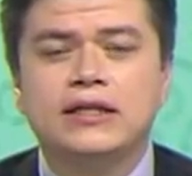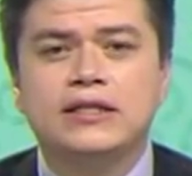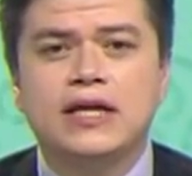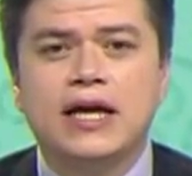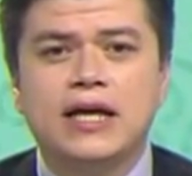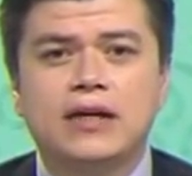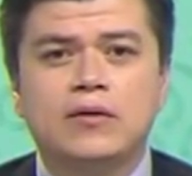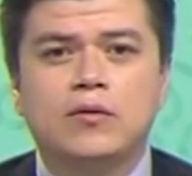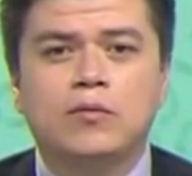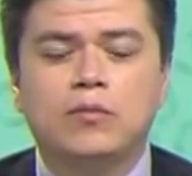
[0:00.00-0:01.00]
Jair
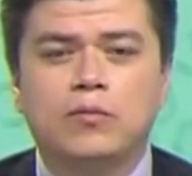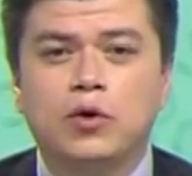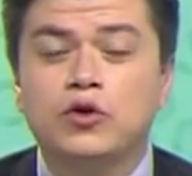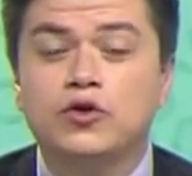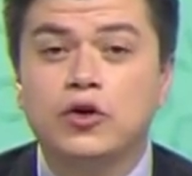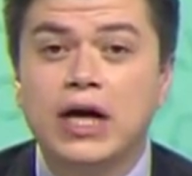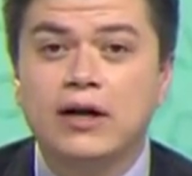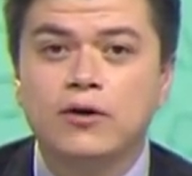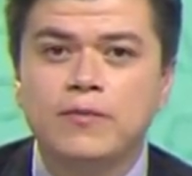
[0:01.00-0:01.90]
Bolsonaro,